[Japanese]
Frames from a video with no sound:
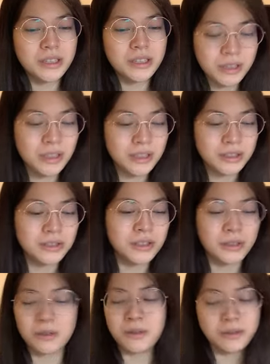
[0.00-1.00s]
お腹がすく
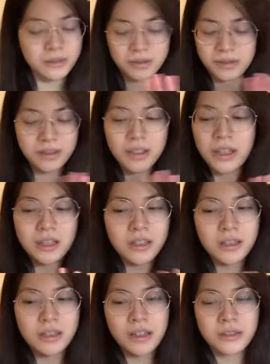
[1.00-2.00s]
けど
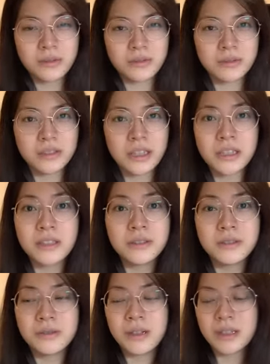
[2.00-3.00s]
あの焼き食
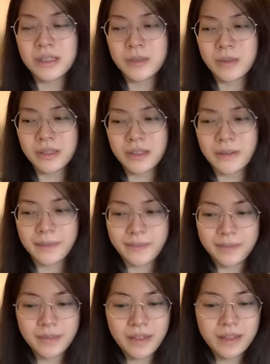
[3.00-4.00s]
いはしません
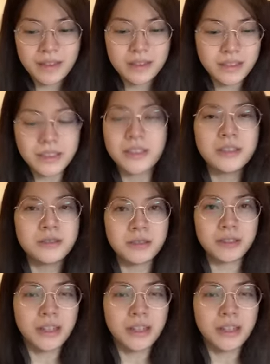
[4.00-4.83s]
焼き食い